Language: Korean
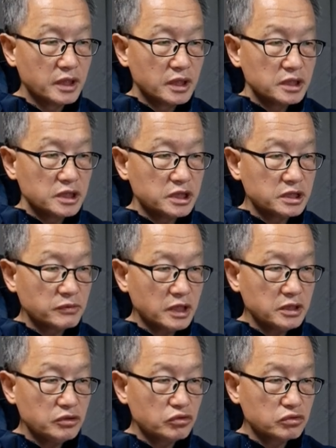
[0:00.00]

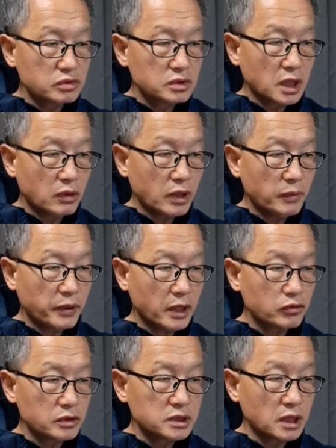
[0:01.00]
이승만이 누군가와
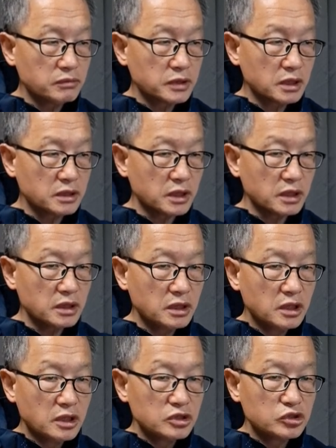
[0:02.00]
패권 싸움을 한데
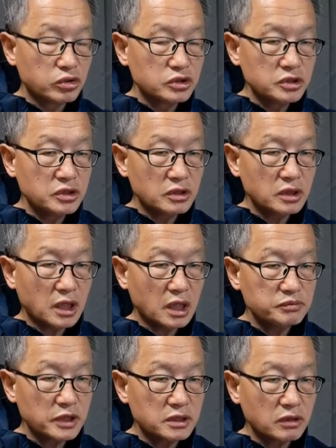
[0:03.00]
조직력을
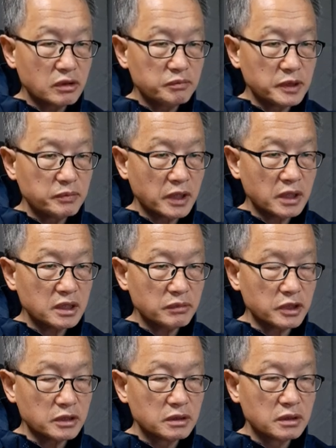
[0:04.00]
낭비했다고
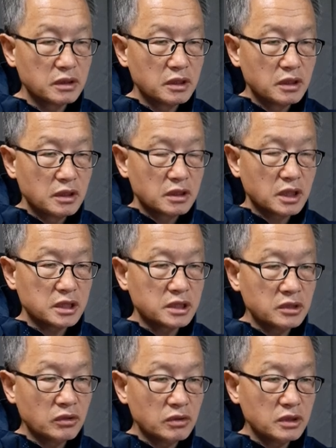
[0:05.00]
비판한다면
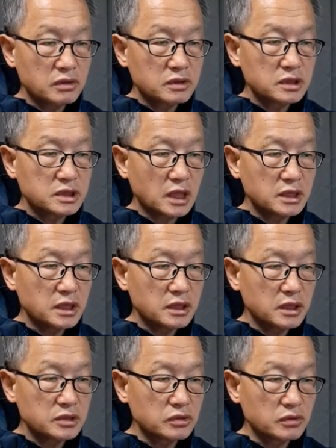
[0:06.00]
같은 논리로 그 상대에
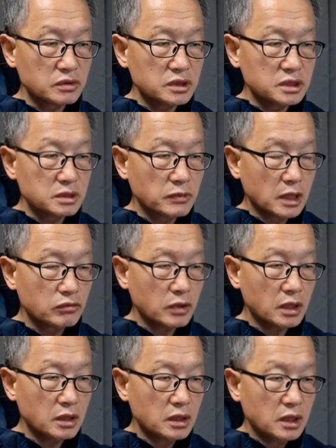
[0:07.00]
대해서도
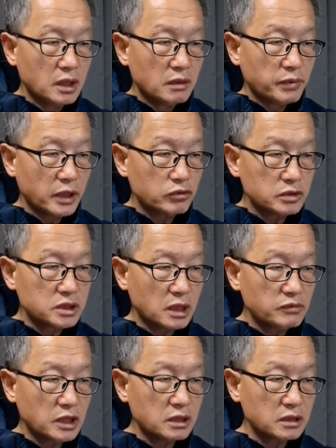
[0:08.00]
이승만과 패권
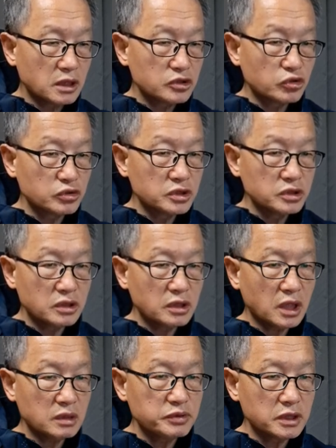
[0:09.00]
싸움을 하느라 조직력을
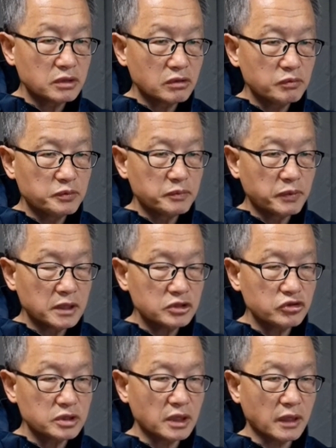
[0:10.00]
낭비했다고 비판할
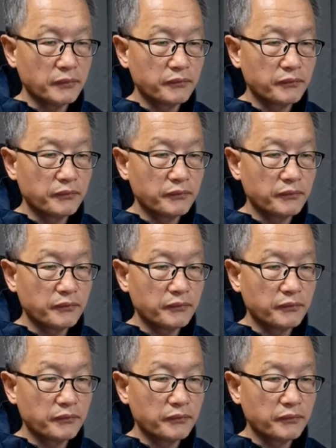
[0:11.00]
수 있다.